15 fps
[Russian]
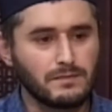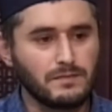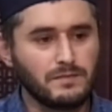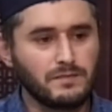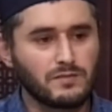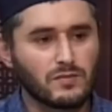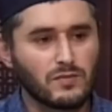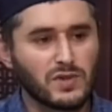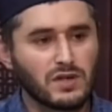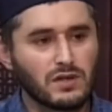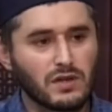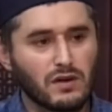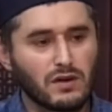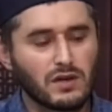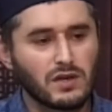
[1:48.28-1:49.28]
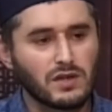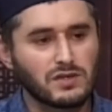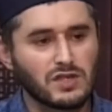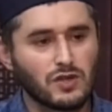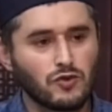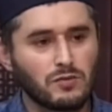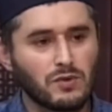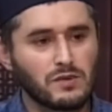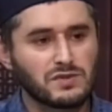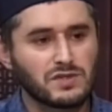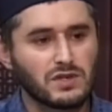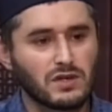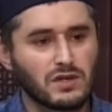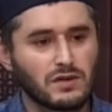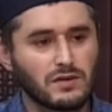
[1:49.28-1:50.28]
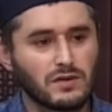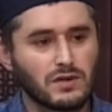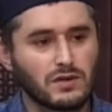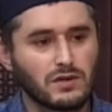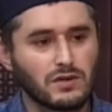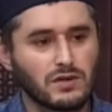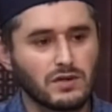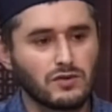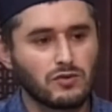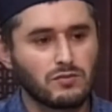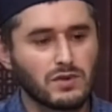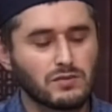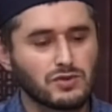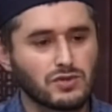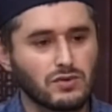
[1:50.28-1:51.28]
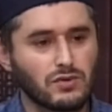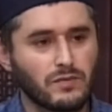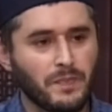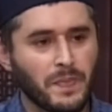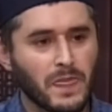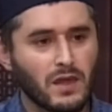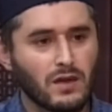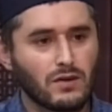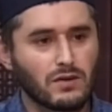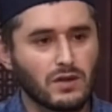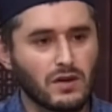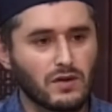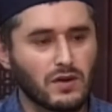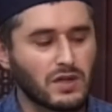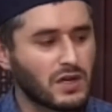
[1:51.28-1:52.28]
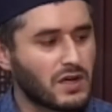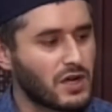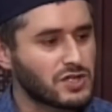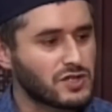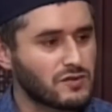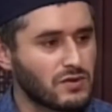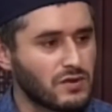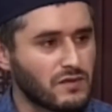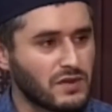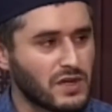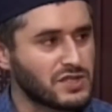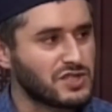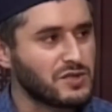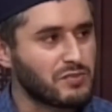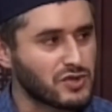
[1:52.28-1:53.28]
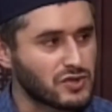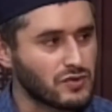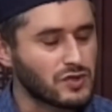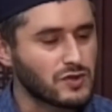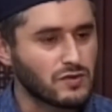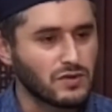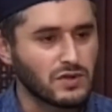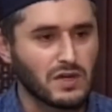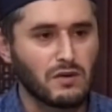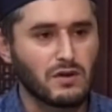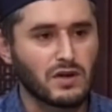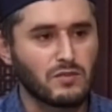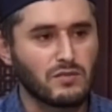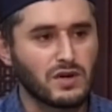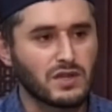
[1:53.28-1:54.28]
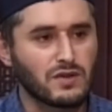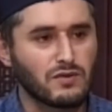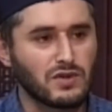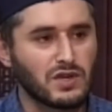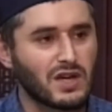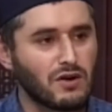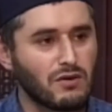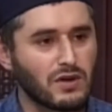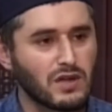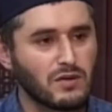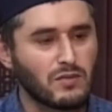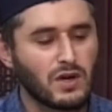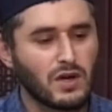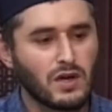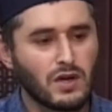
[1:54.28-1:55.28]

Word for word: мы, наверное, задумаемся э, и думаем, что, наверное, это качество в нас не присутствует, наверное, мы этого не говорим,